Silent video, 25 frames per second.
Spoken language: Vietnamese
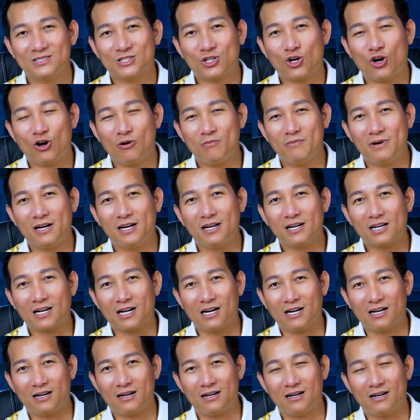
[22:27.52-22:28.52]
con mình nó
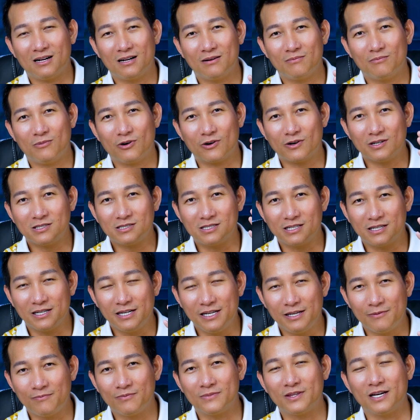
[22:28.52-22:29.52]
cần một cái sự
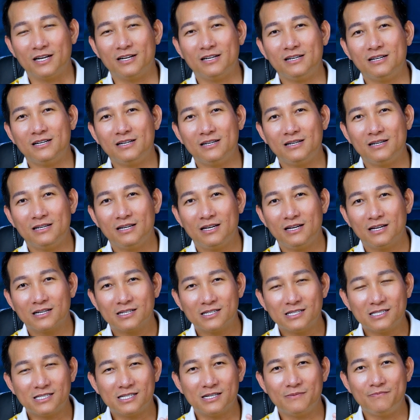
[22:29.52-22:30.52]
điềm tĩnh
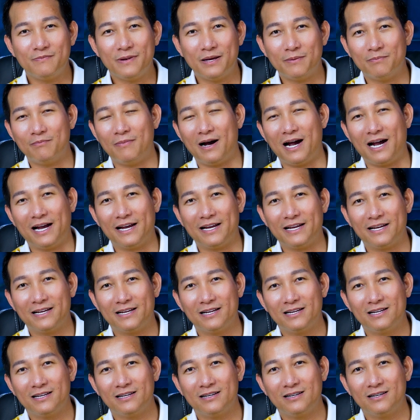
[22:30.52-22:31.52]
cái sự mềm mại
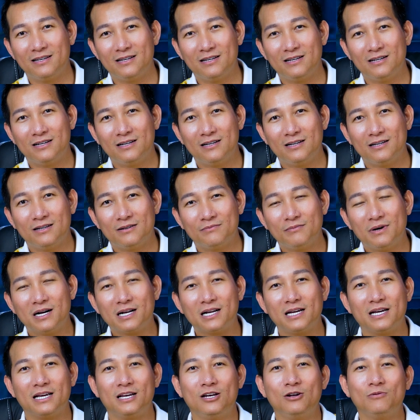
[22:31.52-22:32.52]
bất
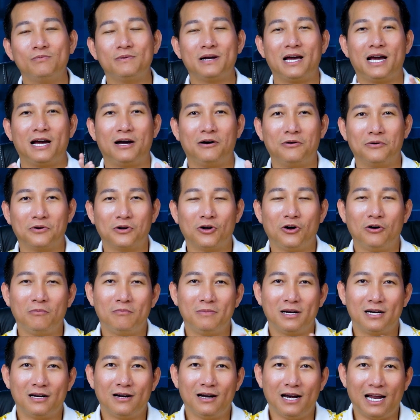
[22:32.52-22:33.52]
kỳ lúc nào con
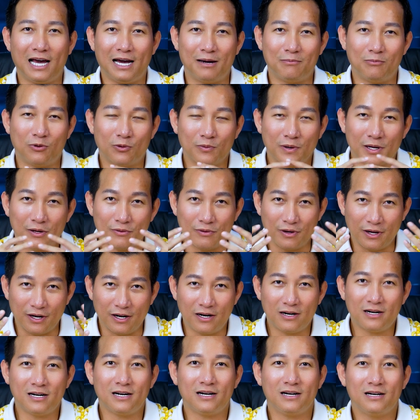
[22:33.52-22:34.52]
mình nó làm một điều gì
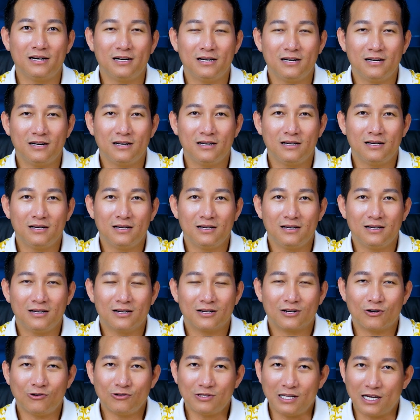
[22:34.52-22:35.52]
đó
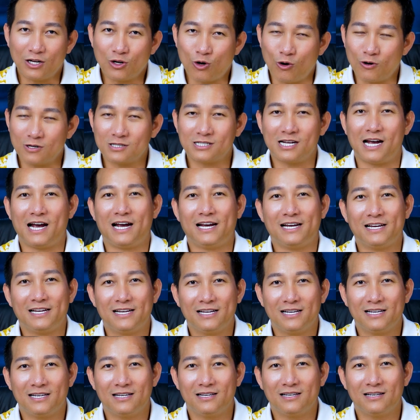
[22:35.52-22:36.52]
có thể con sai
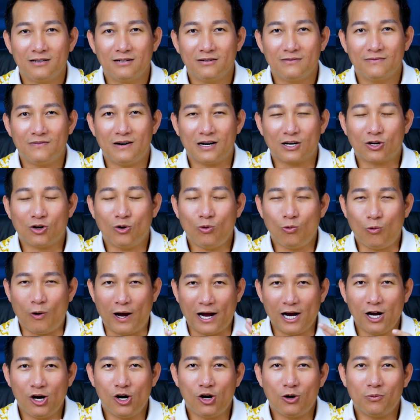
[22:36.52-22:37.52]
và con
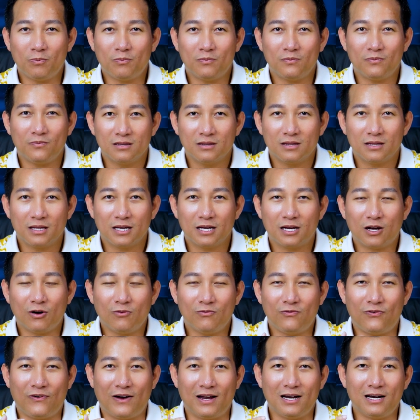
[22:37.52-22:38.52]
hoảng hốt thì
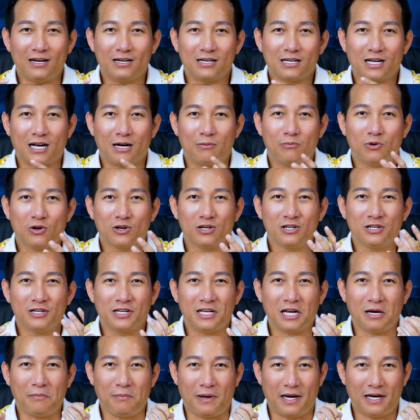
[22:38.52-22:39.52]
không phải là nó cần một người
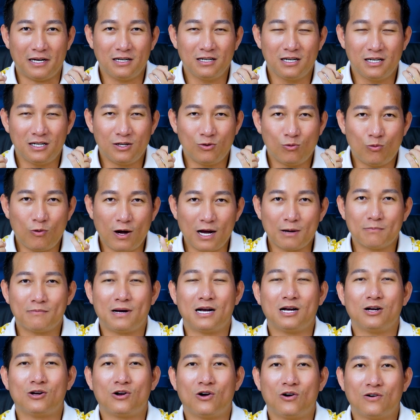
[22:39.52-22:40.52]
cha mẹ đến nó quát
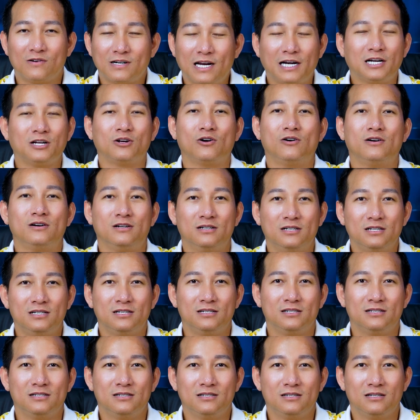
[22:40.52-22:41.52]
mắng con đánh con nữa